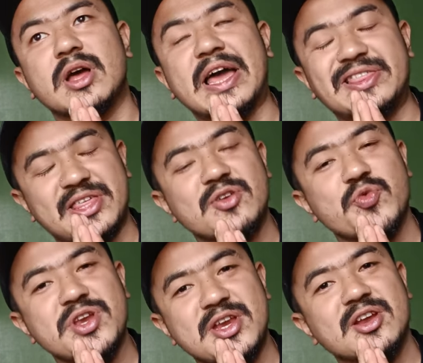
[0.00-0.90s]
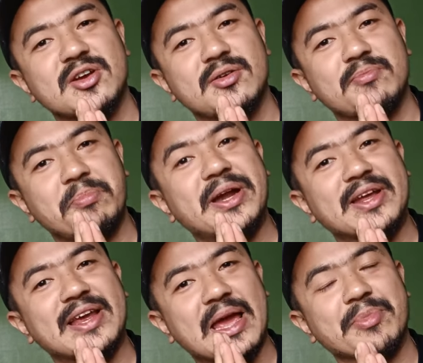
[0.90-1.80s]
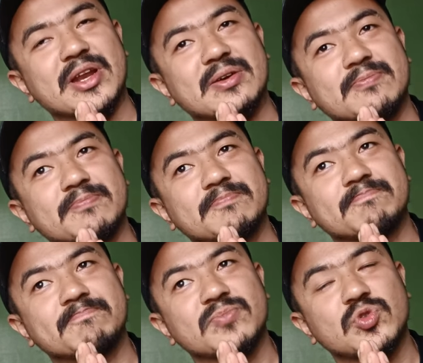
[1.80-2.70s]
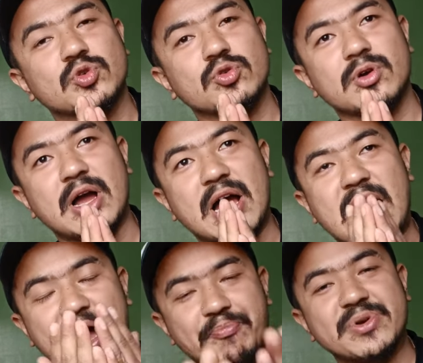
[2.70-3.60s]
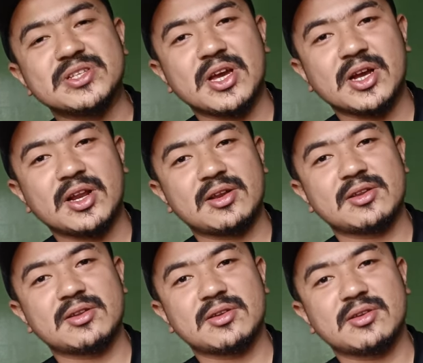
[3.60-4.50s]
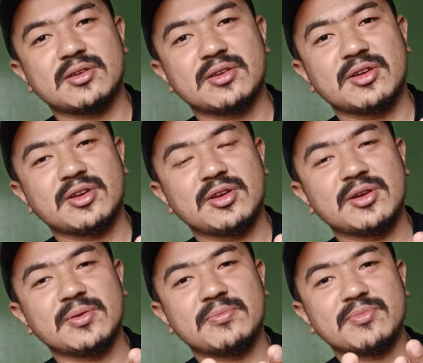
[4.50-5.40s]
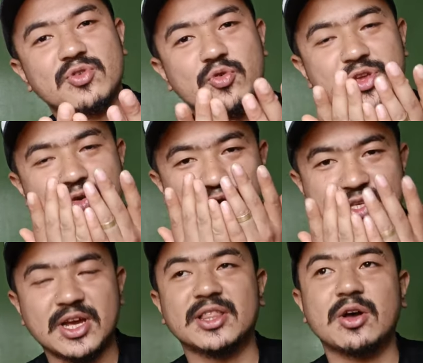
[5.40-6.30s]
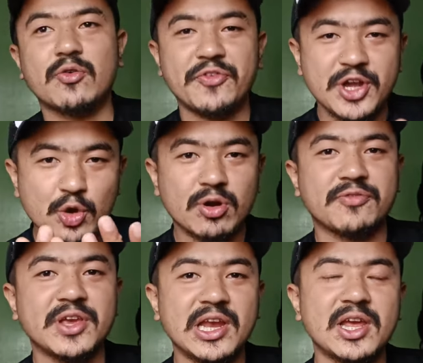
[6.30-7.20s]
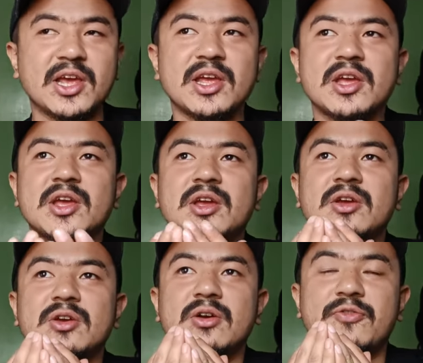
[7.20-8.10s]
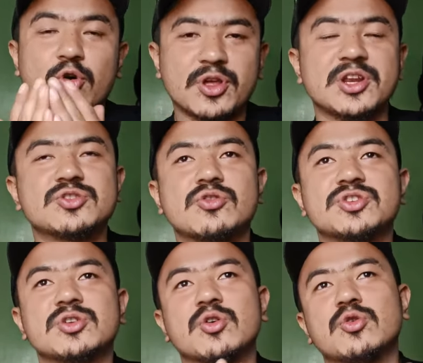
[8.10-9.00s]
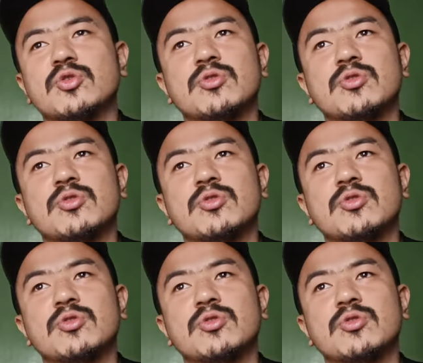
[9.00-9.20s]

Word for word: आई थिंक वी नीड अ बेटर कैमरा तो आप में से अगर आ, कोई यूज़ करता हो वीडियोग्राफी के लिए फोर के रेजोल्यूशन हो